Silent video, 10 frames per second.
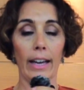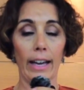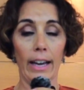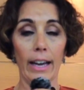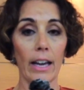
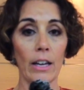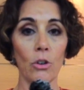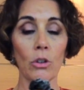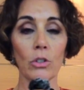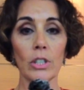che
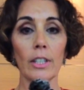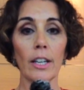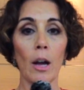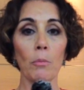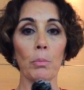noi
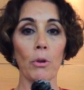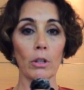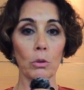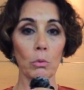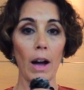consideriamo più
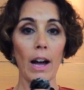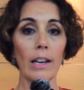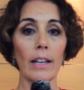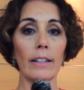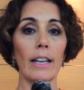
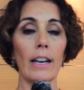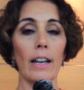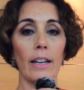attuale dei